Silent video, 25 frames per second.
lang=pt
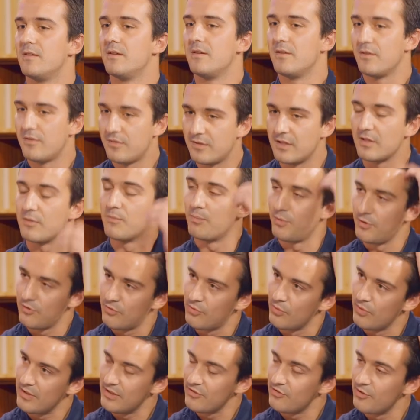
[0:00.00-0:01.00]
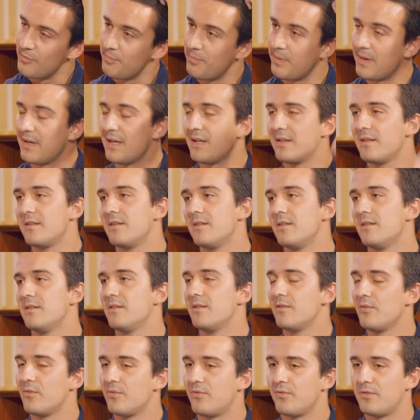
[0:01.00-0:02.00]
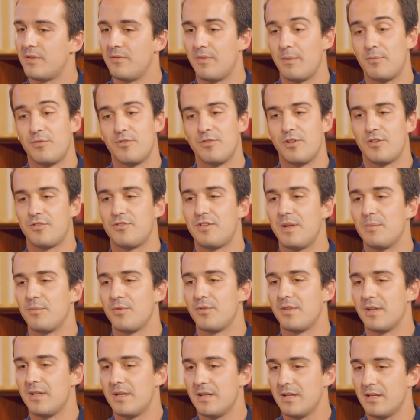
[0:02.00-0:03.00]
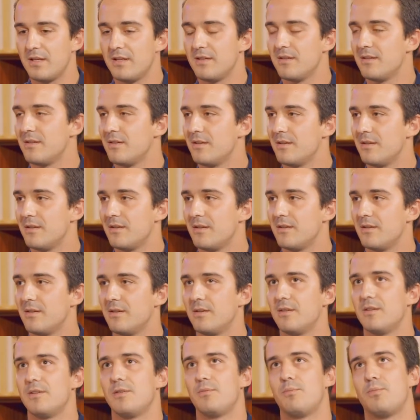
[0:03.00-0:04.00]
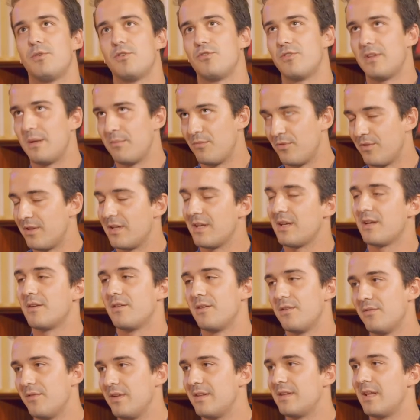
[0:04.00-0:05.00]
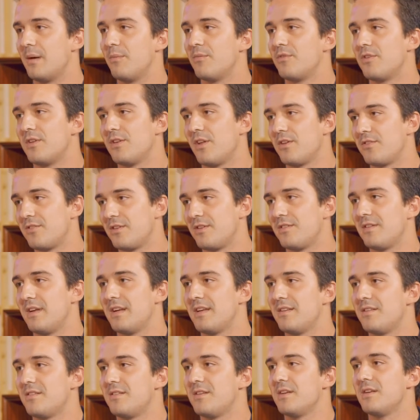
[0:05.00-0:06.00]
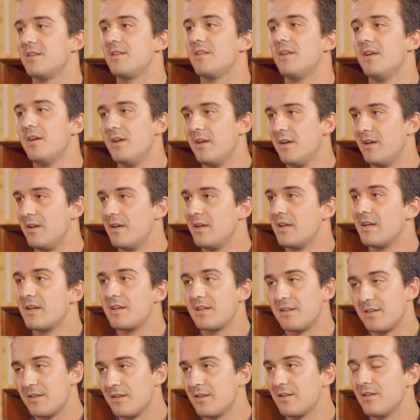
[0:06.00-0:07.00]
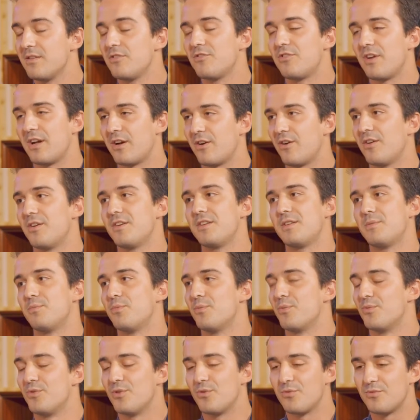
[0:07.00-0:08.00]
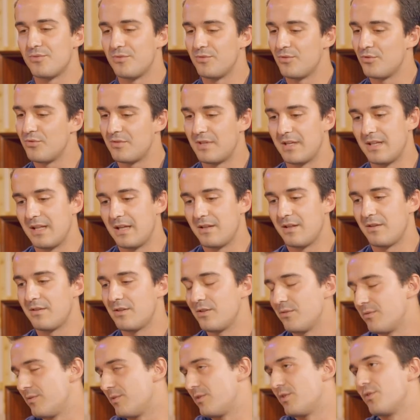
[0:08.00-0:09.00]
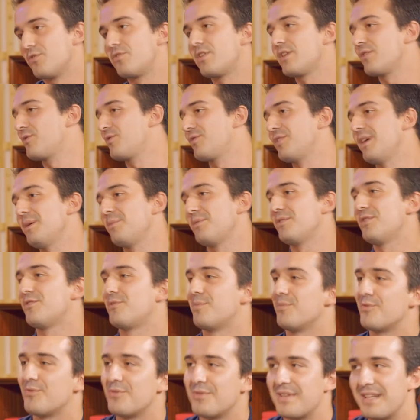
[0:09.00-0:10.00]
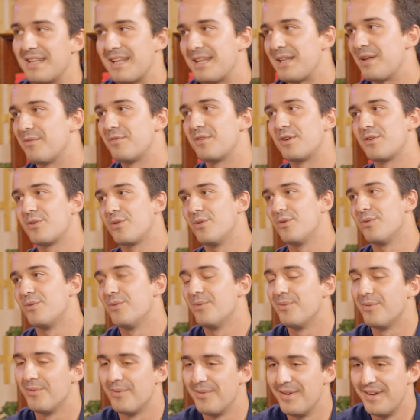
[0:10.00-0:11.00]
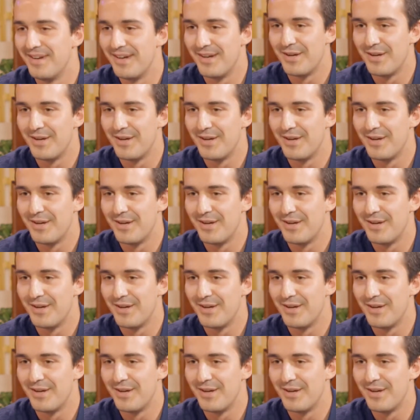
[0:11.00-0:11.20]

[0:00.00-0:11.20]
Uh, sim, depois do Angel Pad tivemos o nosso Demo Day, uh, depois do Demo Day levantámos a nossa série Seed, que já agora tipo, não, não tem nada. Eu, eu sei que tu sabes isto, mas não tem nada a ver com o